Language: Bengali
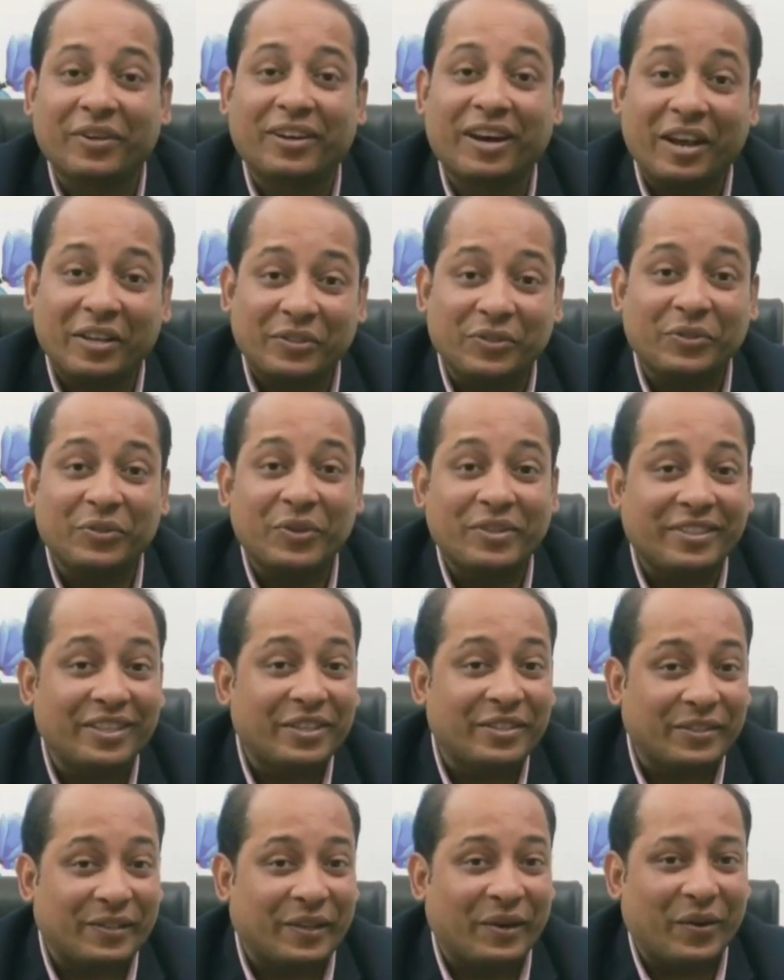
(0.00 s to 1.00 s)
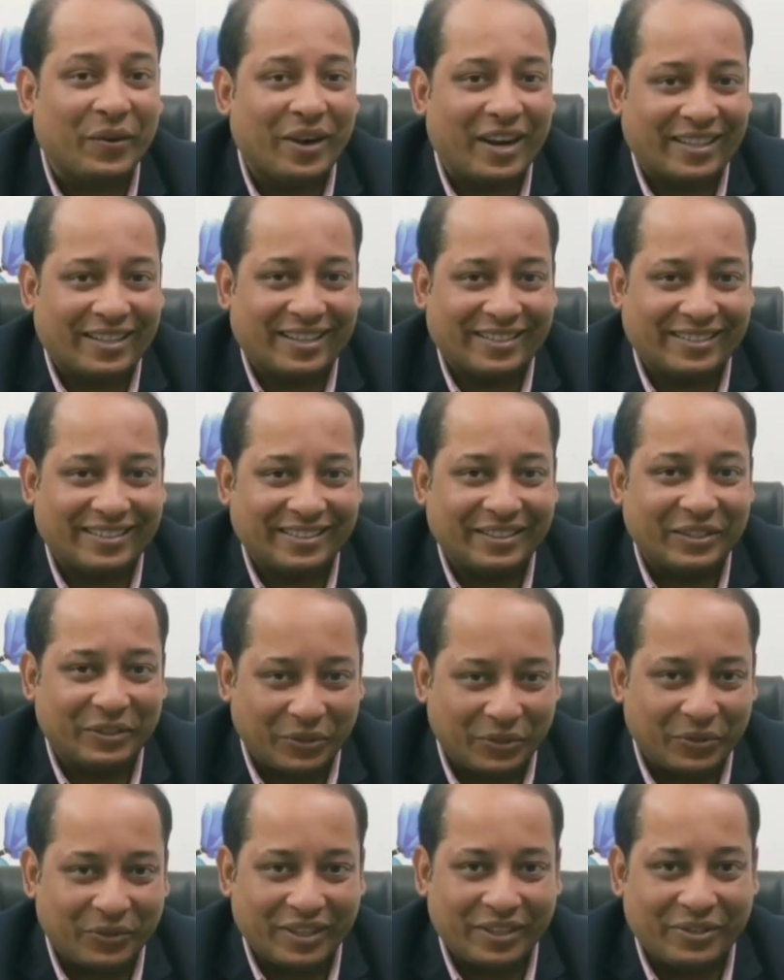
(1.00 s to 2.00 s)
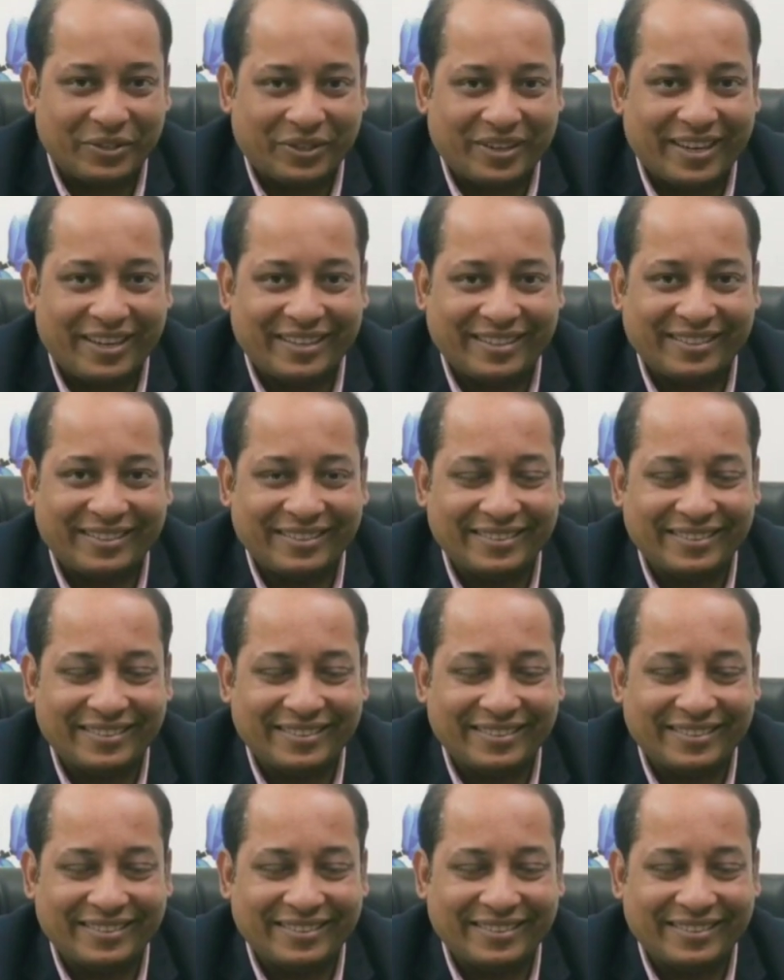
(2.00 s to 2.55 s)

রাজনৈতিক স্লোগান আছে শুনেছ কি